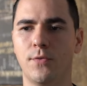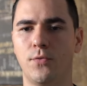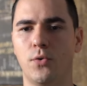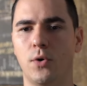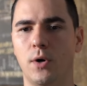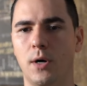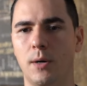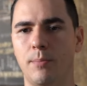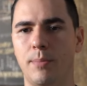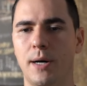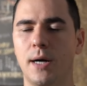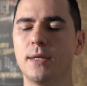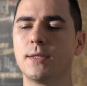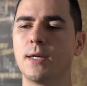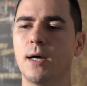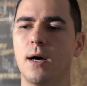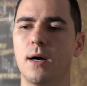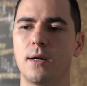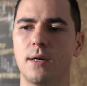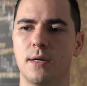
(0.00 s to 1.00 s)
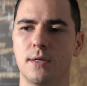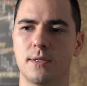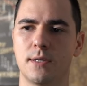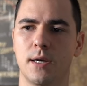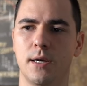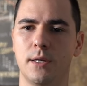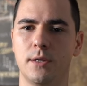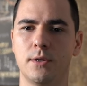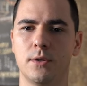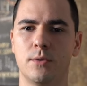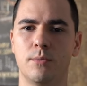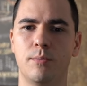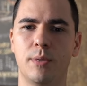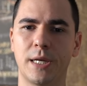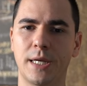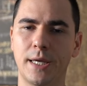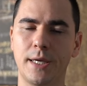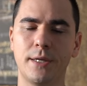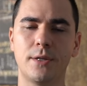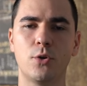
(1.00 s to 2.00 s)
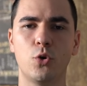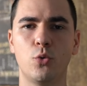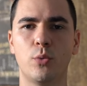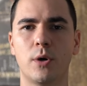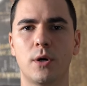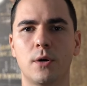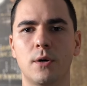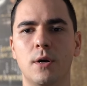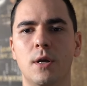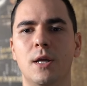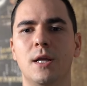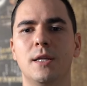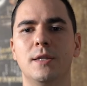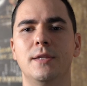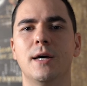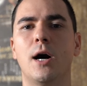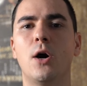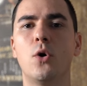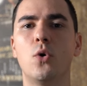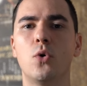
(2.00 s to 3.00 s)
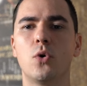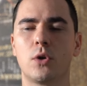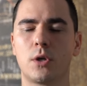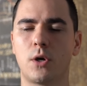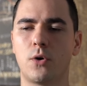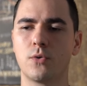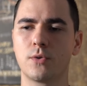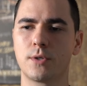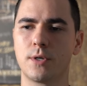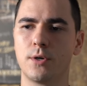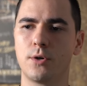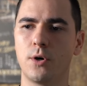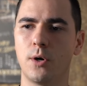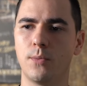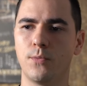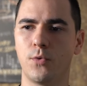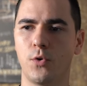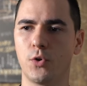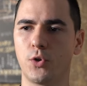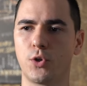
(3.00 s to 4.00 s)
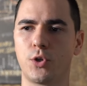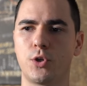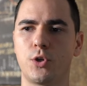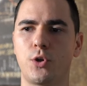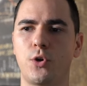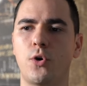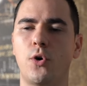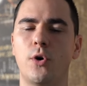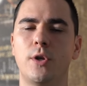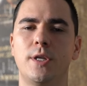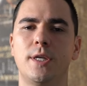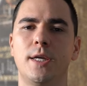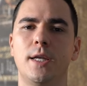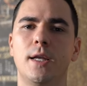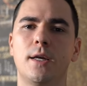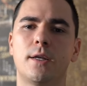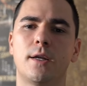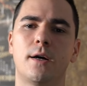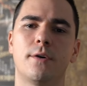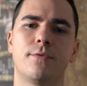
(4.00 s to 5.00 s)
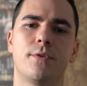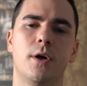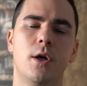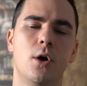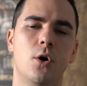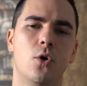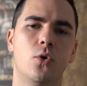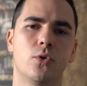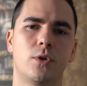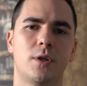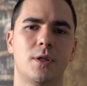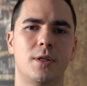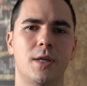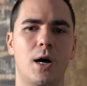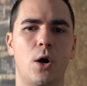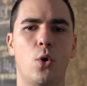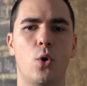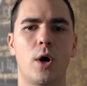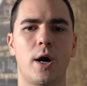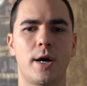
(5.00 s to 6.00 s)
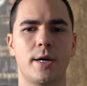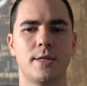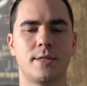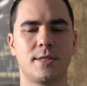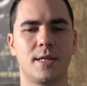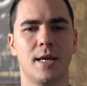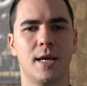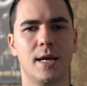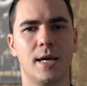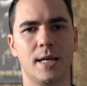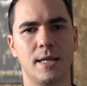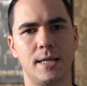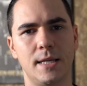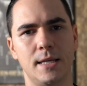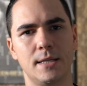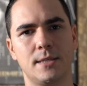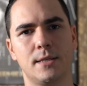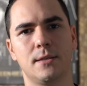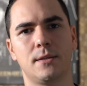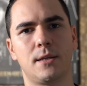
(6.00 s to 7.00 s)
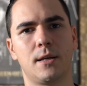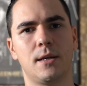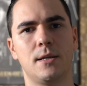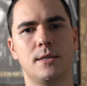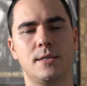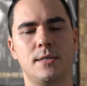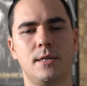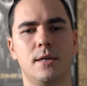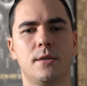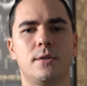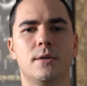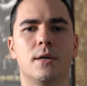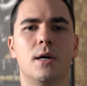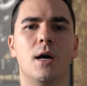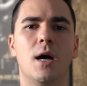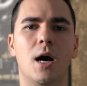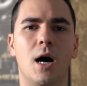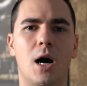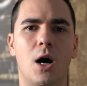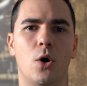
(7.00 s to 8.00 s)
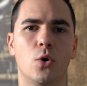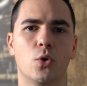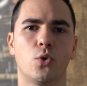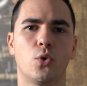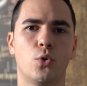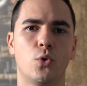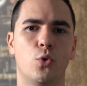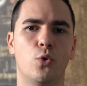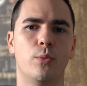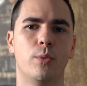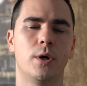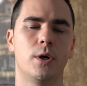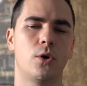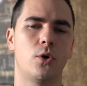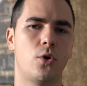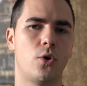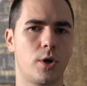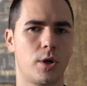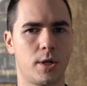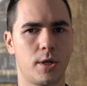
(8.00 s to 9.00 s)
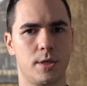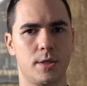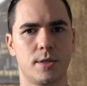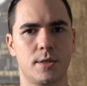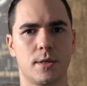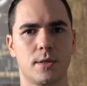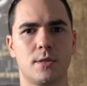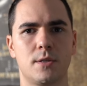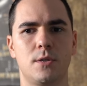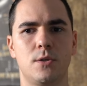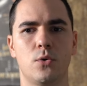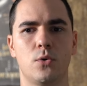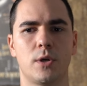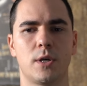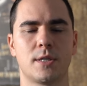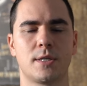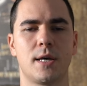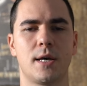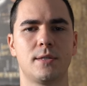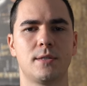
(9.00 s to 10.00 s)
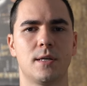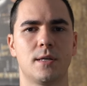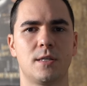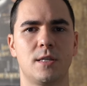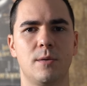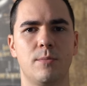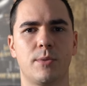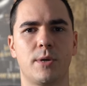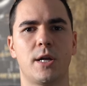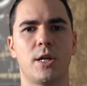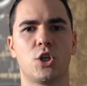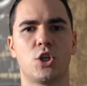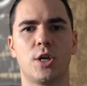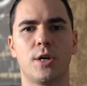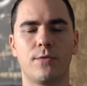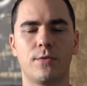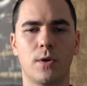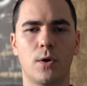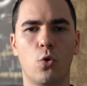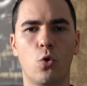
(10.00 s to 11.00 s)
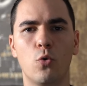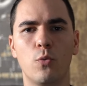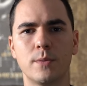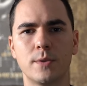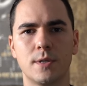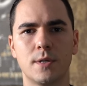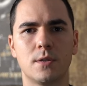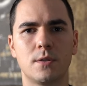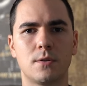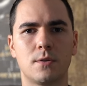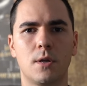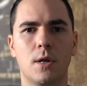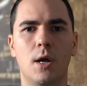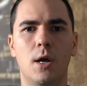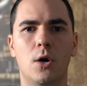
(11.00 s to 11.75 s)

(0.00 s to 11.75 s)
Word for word: Vor ein paar Tagen ist ein Bericht über DAO rausgekommen von Cointelegraph und DAO heißt dezentralisierte autonome Organisation. Das heißt, es gibt keinen Chef, der oben sitzt